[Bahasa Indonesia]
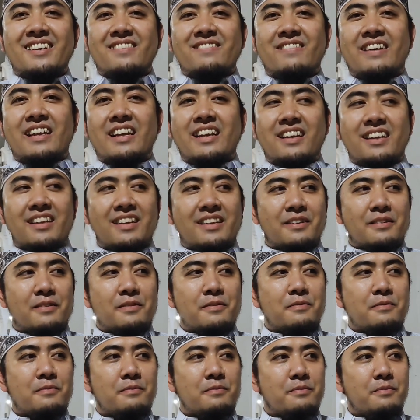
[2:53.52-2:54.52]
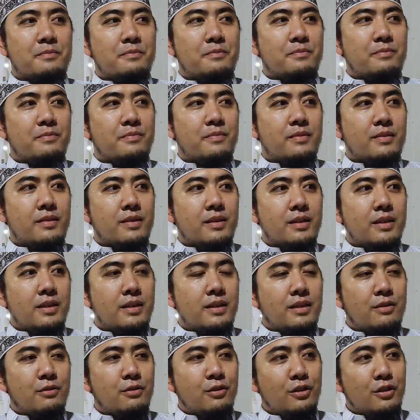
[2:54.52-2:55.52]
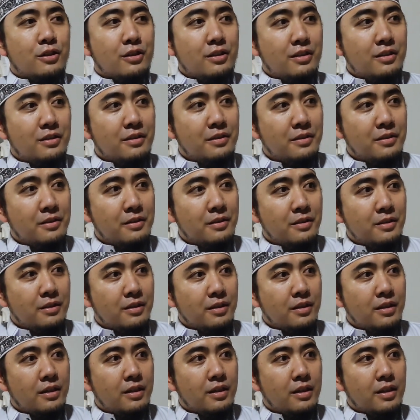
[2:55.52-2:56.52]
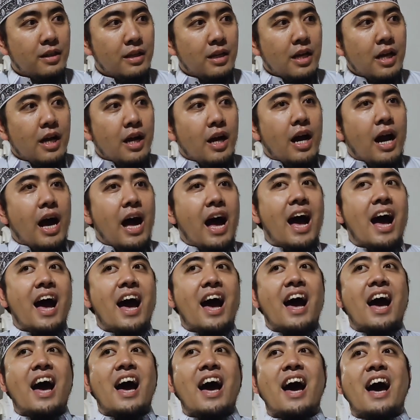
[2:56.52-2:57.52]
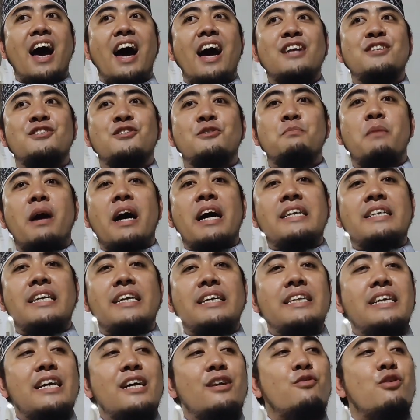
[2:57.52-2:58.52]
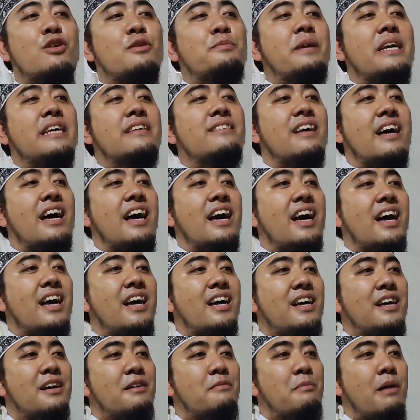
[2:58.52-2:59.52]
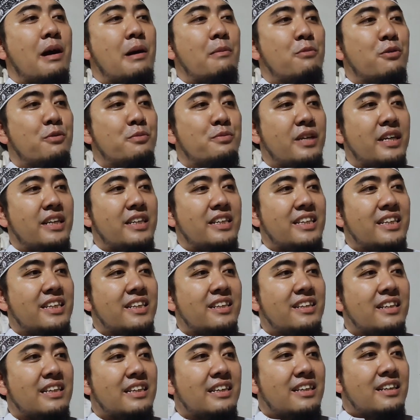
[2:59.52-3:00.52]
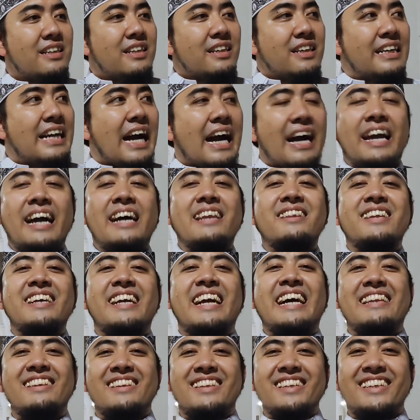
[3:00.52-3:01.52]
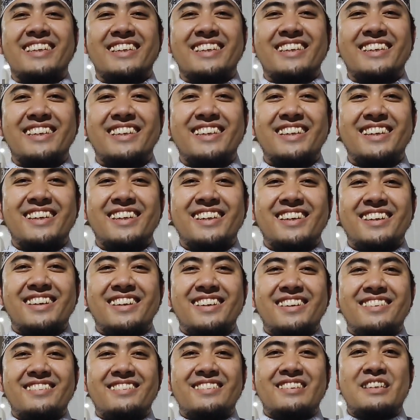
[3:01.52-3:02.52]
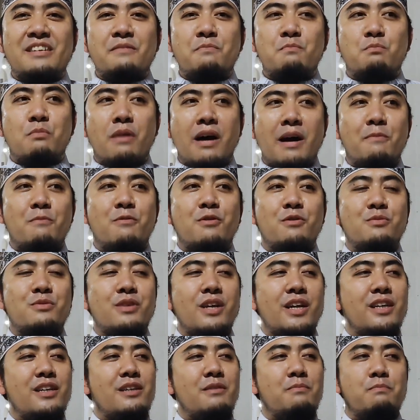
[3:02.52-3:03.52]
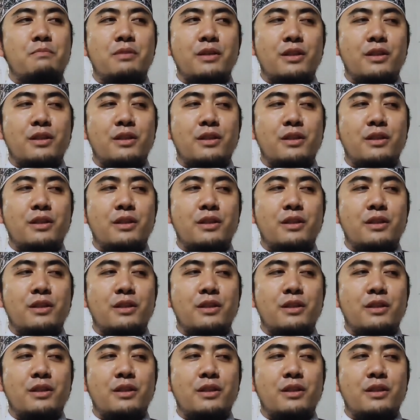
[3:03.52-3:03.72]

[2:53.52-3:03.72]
Kalau jamannya gimana untuk jamaahnya yang yang itu ah jumahnya gitu. ini yang luar biasa makmumnya ini nggak ganti-ganti jadi makmumnya ini